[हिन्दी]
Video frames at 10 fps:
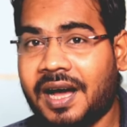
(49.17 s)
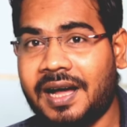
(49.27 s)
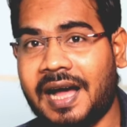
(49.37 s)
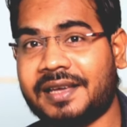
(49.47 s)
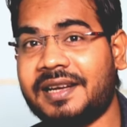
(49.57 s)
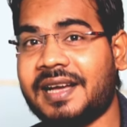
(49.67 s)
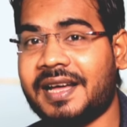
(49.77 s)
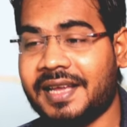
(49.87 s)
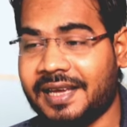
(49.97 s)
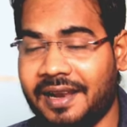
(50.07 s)

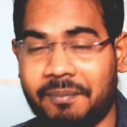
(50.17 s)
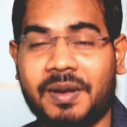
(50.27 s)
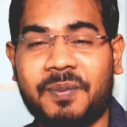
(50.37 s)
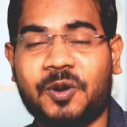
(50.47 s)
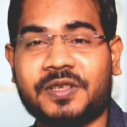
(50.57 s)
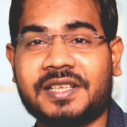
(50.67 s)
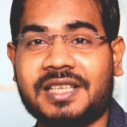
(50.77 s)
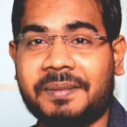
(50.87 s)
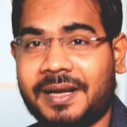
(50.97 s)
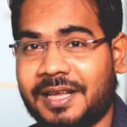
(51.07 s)
आखिरकार एक लंबे प्रोसेस
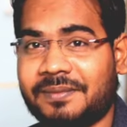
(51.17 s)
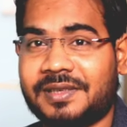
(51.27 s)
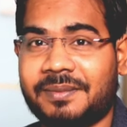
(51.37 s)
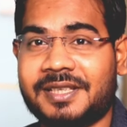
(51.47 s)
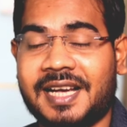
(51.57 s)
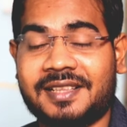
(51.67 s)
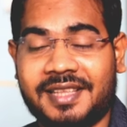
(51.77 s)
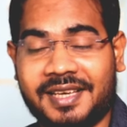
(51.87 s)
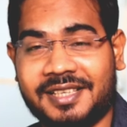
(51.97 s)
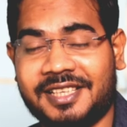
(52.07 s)
के बाद हम सभी
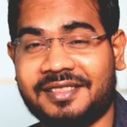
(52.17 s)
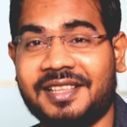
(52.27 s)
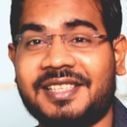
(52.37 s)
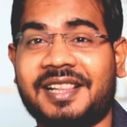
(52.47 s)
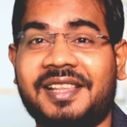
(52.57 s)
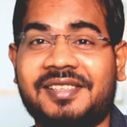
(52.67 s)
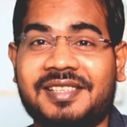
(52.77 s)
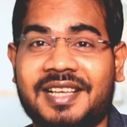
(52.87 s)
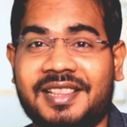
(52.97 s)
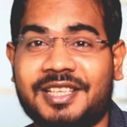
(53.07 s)
चाहते हैं कि जितनी जल्दी
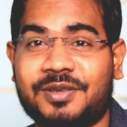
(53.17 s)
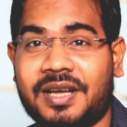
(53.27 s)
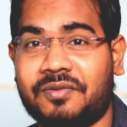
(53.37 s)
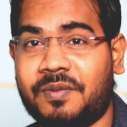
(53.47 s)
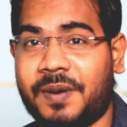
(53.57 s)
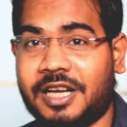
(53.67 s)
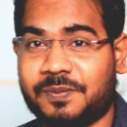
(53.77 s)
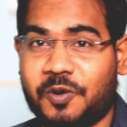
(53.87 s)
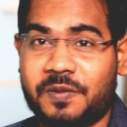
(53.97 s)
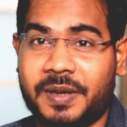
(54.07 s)
से जल्दी जो है वो
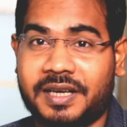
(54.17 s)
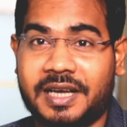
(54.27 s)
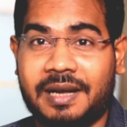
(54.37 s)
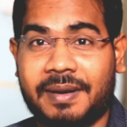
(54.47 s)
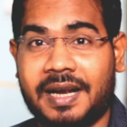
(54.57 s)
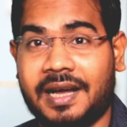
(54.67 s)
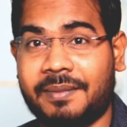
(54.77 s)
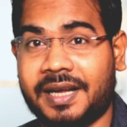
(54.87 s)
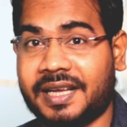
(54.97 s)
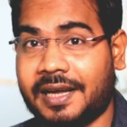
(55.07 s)
पासपोर्ट बनकर हमारा
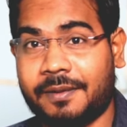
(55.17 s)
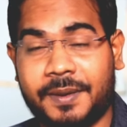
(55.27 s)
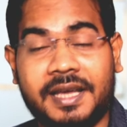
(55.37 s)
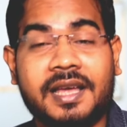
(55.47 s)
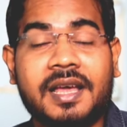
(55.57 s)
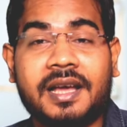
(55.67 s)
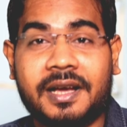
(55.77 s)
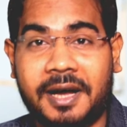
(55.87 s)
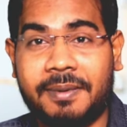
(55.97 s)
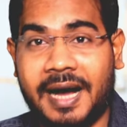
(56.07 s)
हमारे घर पर
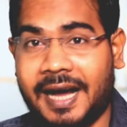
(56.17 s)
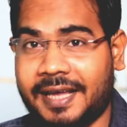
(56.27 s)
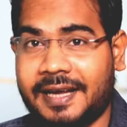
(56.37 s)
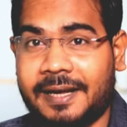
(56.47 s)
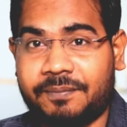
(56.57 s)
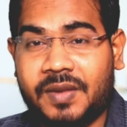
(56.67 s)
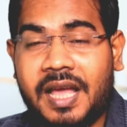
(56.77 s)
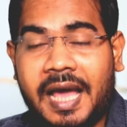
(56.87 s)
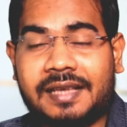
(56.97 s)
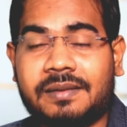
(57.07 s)
कब आएगा
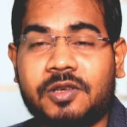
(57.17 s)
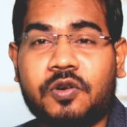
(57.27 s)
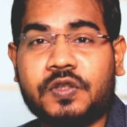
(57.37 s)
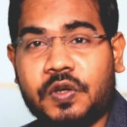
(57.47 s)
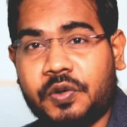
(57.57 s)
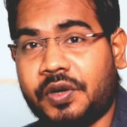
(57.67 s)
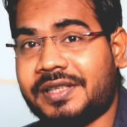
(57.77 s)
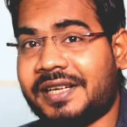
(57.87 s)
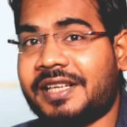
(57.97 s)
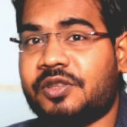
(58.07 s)
ऐसे में दोस्तों
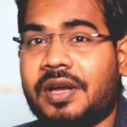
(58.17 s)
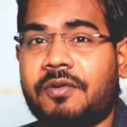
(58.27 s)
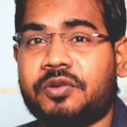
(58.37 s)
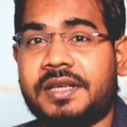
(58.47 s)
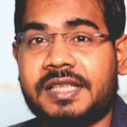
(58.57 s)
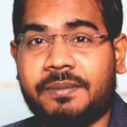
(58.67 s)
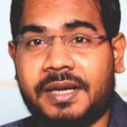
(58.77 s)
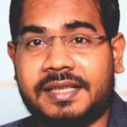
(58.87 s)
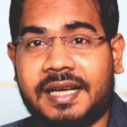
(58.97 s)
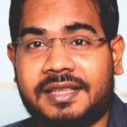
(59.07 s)
क्यूरियसिटी जो है वो थोड़ी सी
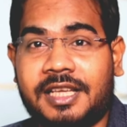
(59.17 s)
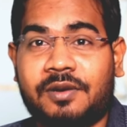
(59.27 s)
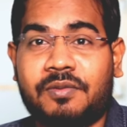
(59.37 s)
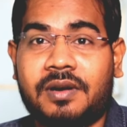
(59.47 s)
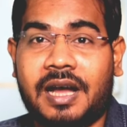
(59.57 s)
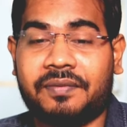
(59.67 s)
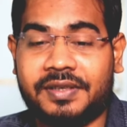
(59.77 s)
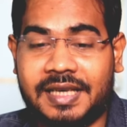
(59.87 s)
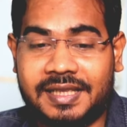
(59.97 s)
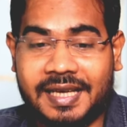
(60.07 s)
बढ़ जाती है वो
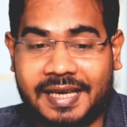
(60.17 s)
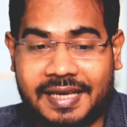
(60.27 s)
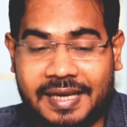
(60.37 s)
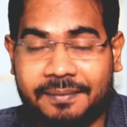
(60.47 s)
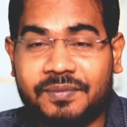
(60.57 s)
काफ़ी ज़्यादा एक